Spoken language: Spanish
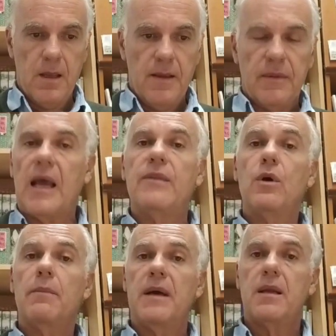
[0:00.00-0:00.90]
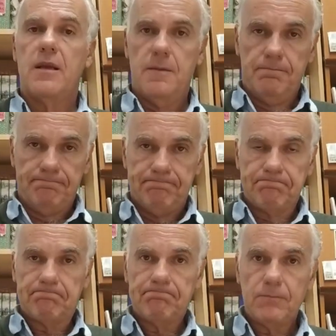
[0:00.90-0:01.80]
Dejando al margen
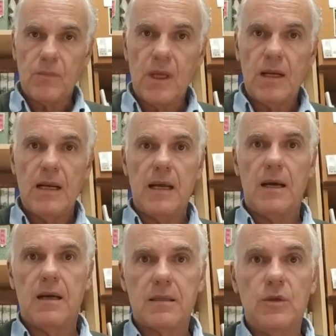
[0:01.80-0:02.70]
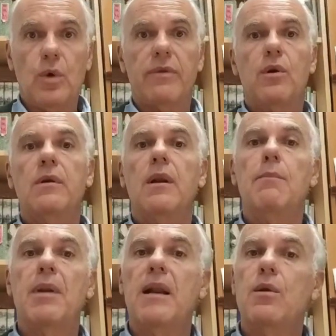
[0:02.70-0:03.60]
la situación en el
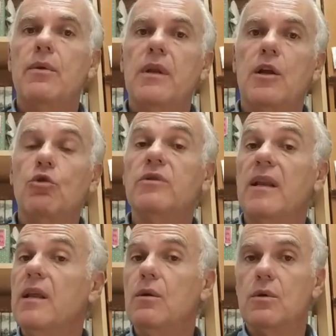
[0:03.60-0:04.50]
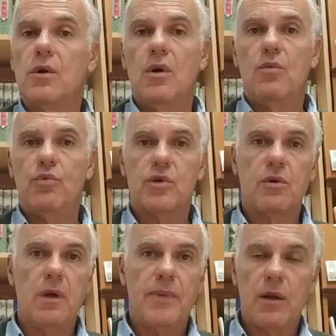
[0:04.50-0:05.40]
plano del contenido, puesto
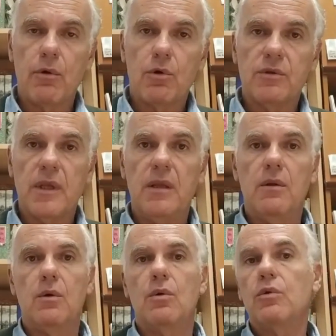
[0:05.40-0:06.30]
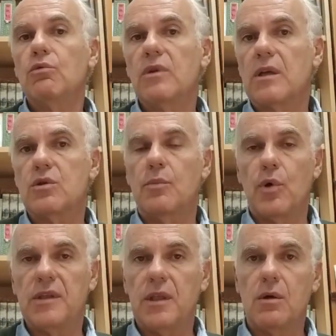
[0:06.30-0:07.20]
que el plano del contenido de un texto
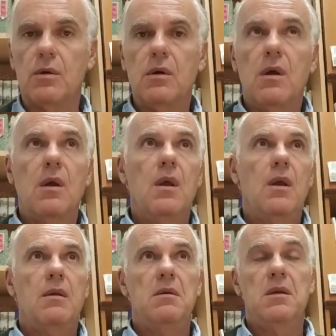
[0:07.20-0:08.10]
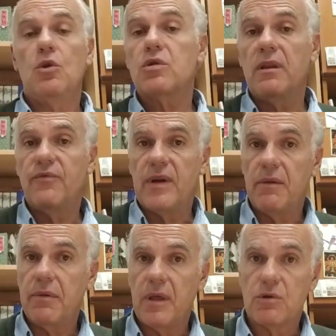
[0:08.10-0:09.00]
poético eh, no se
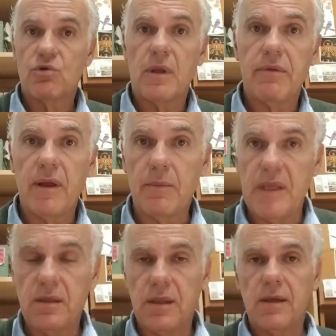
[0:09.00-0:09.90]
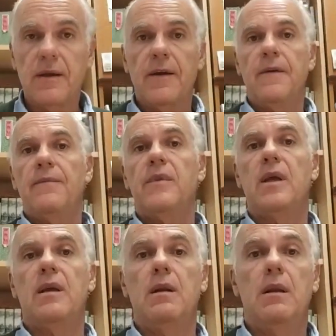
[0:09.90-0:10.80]
diferencia sustancialmente
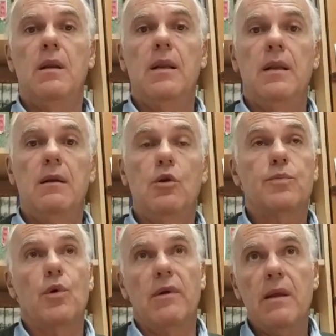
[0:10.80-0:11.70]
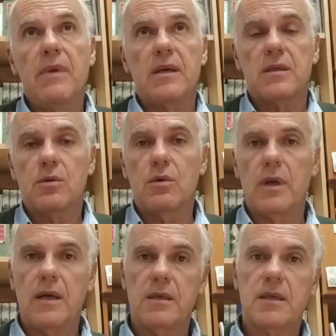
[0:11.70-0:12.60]
de los problemas o
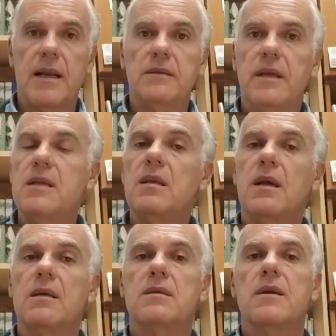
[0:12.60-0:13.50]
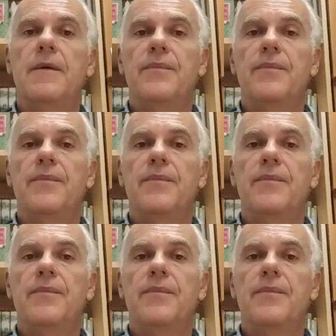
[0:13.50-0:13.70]
las características